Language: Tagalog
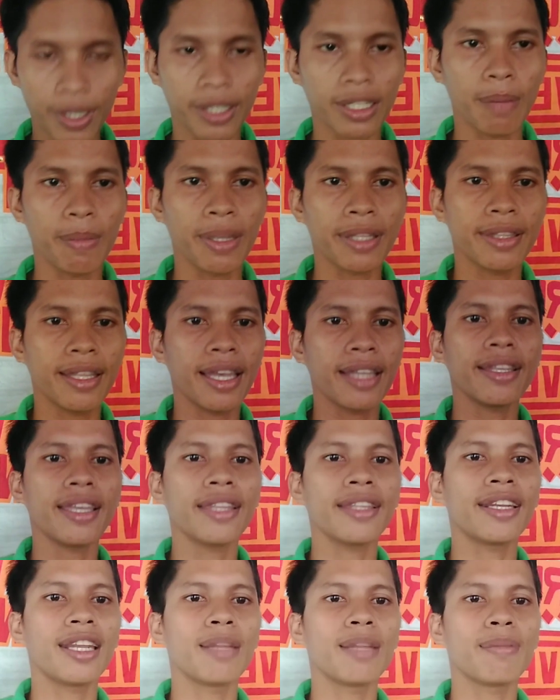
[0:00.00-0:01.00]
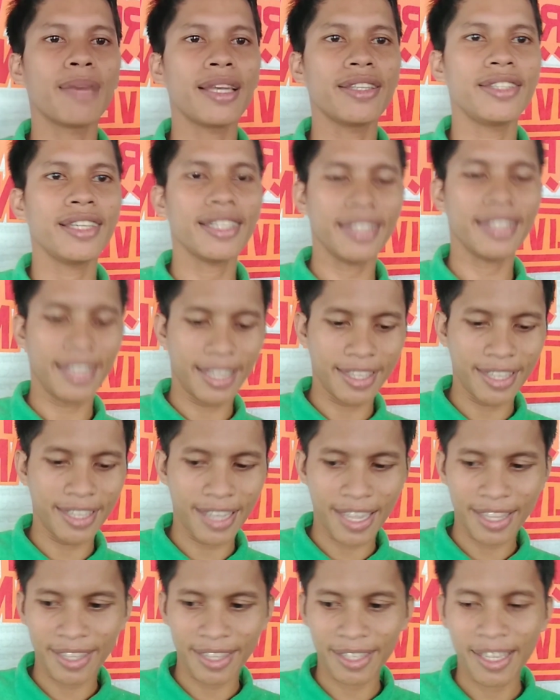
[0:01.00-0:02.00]
Yung damit natin, Green Magic din
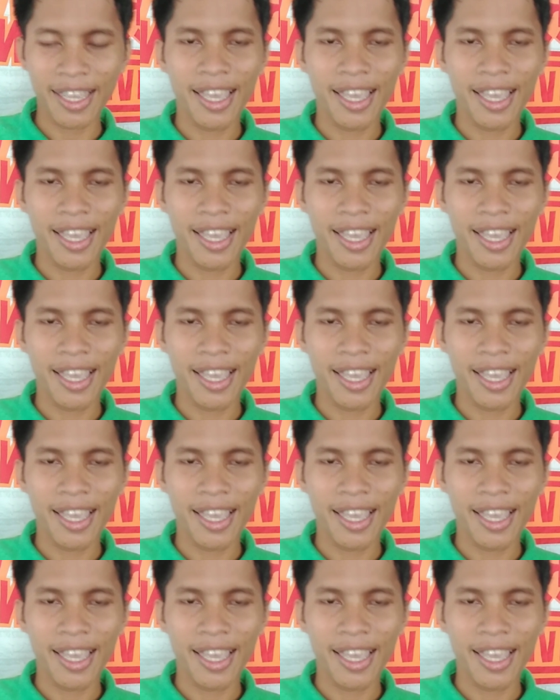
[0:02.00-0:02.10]
yan.